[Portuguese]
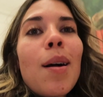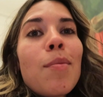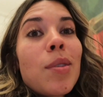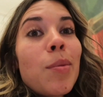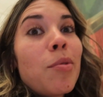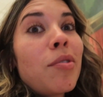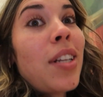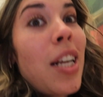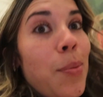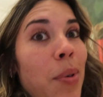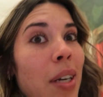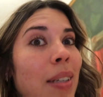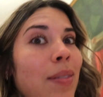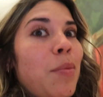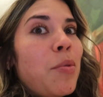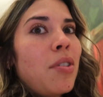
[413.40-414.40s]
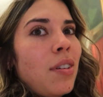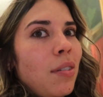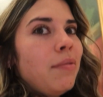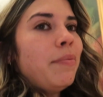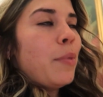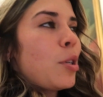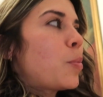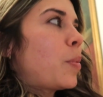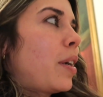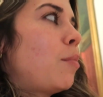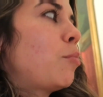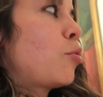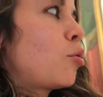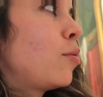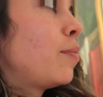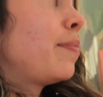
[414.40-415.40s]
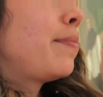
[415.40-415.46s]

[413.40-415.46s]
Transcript: Estávamos a comprar se pagávamos ou não, mas pagámos.